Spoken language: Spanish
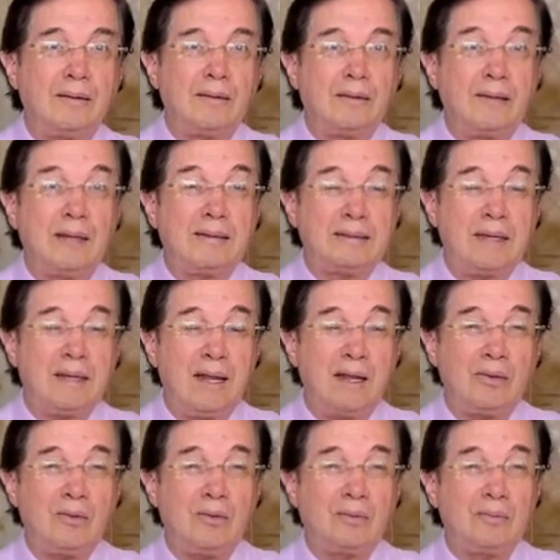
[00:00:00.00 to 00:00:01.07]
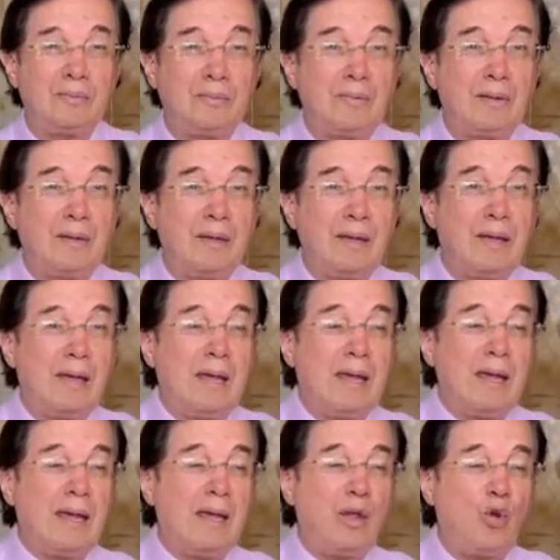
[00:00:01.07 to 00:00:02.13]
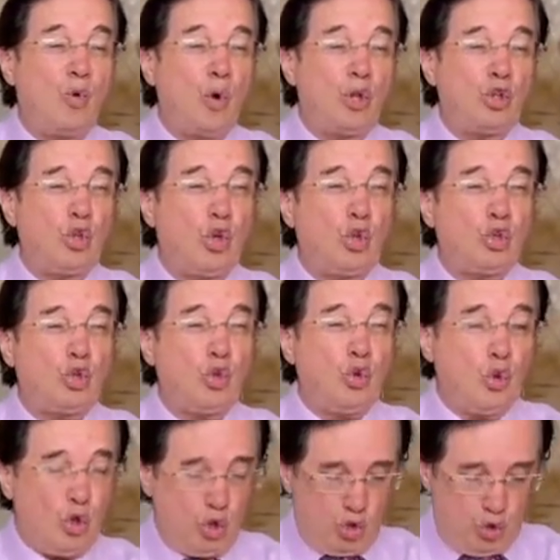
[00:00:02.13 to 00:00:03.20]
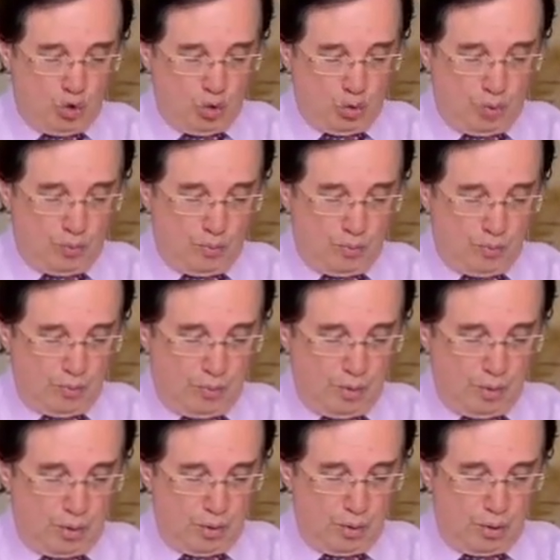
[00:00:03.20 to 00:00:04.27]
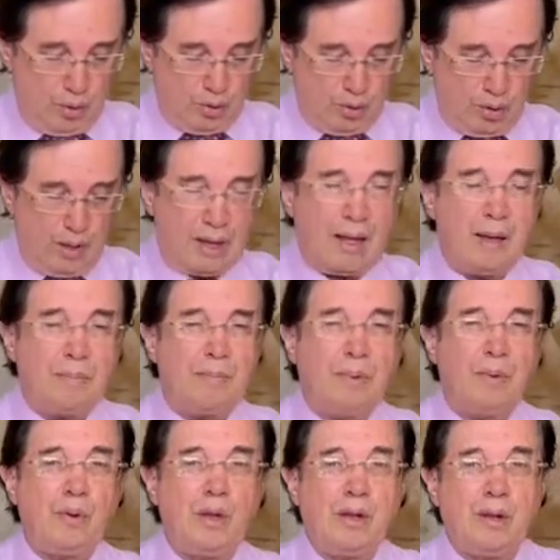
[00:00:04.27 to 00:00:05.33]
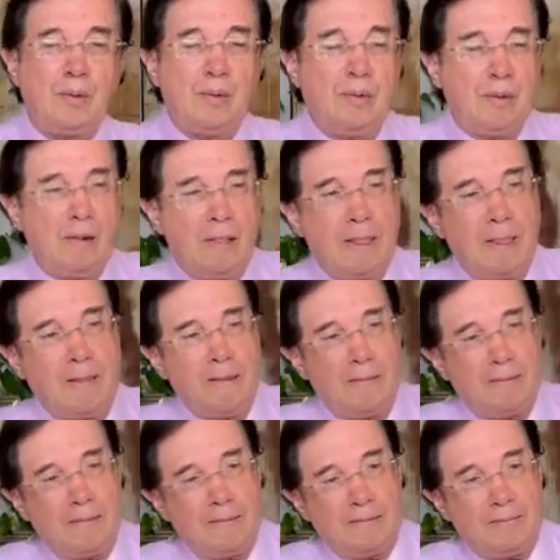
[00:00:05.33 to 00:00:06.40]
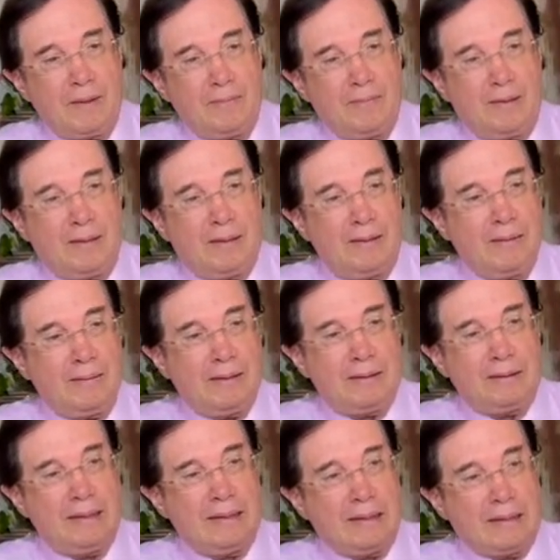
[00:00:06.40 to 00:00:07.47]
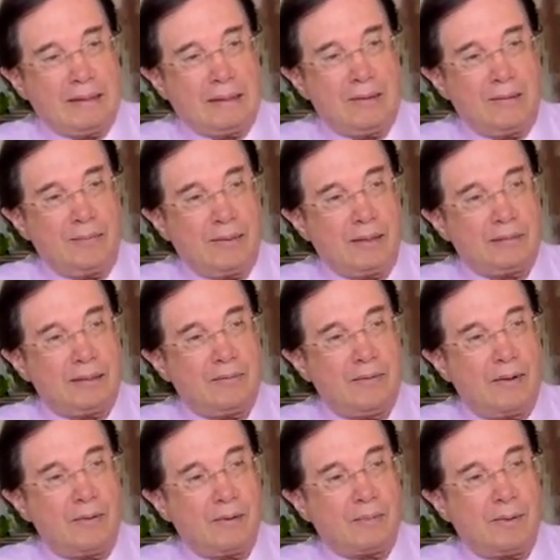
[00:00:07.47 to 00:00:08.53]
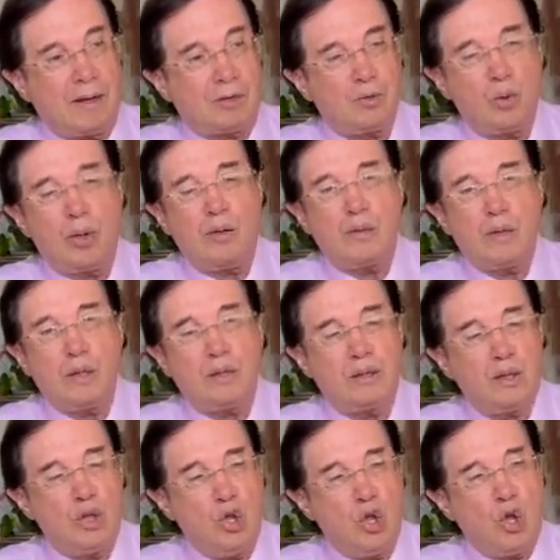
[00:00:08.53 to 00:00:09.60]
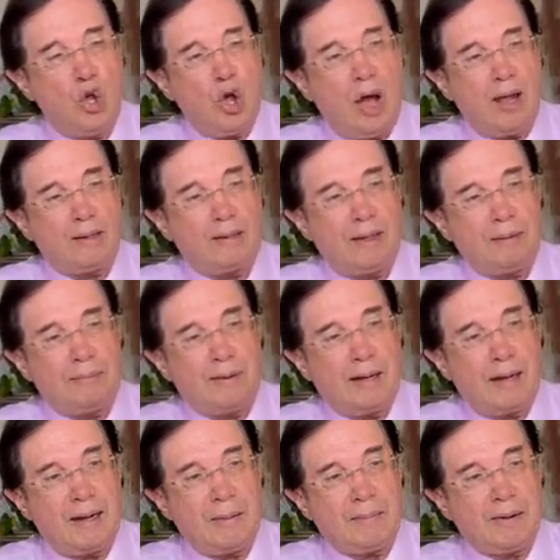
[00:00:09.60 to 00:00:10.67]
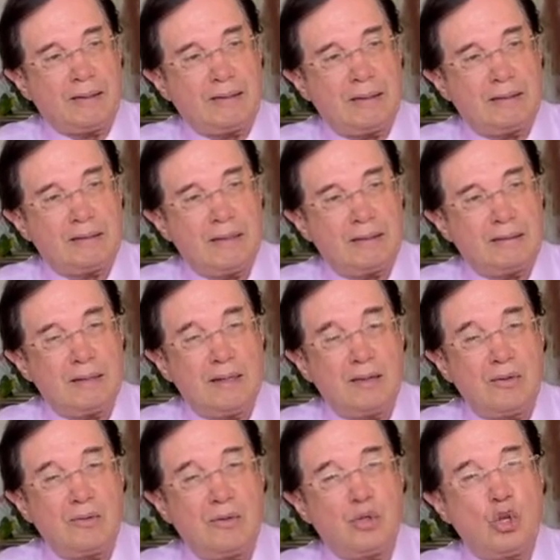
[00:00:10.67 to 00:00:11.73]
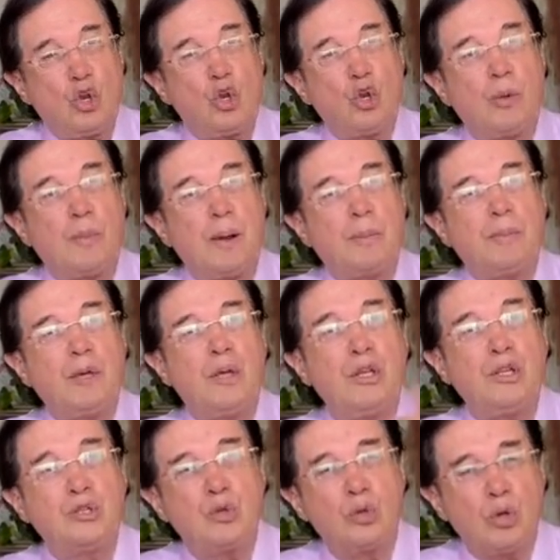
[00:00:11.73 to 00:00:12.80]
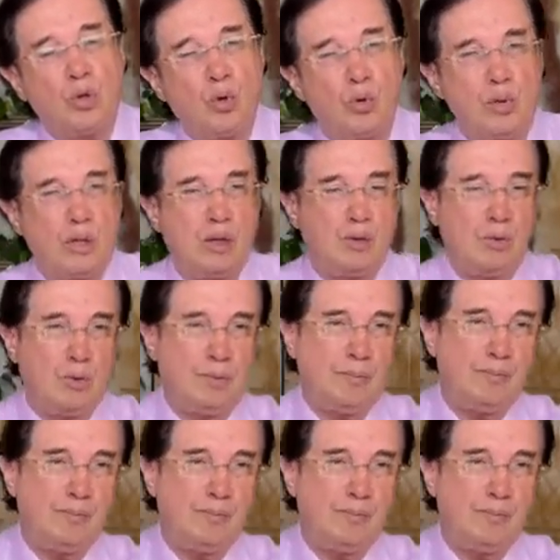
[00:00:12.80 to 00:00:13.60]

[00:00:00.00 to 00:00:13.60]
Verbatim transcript: del Senado. Y cuando Trujillo llega al poder, definitivamente comienza a formar su gabinete al terminar la presidencia del Senado, Núñez lo nombra ministro de gobierno.